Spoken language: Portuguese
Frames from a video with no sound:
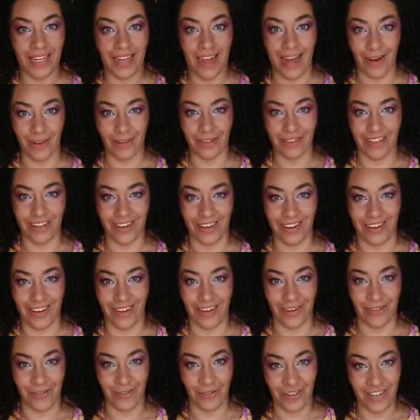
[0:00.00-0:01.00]
em alta
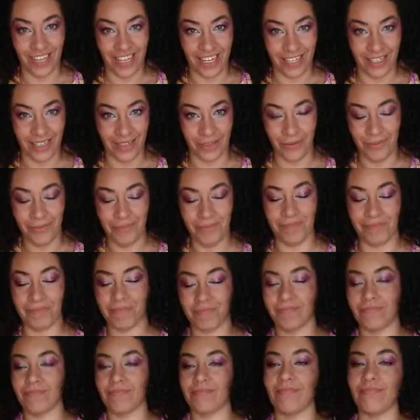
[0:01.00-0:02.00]
agora no verão
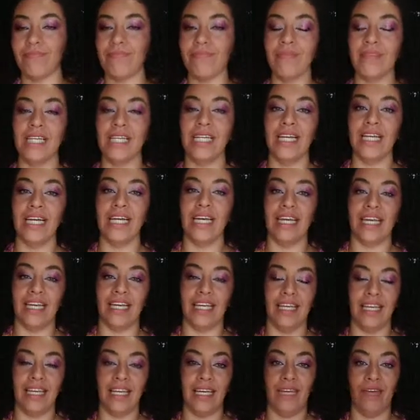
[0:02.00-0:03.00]

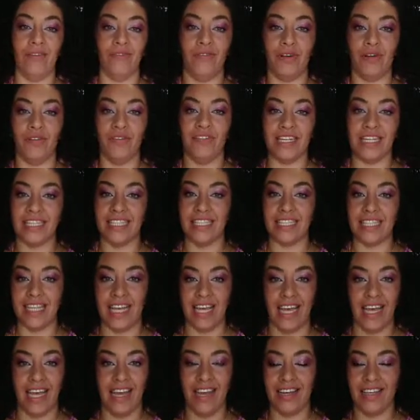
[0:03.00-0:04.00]
e vão
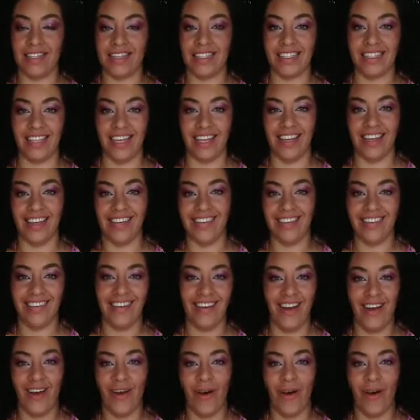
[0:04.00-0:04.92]
fazer assim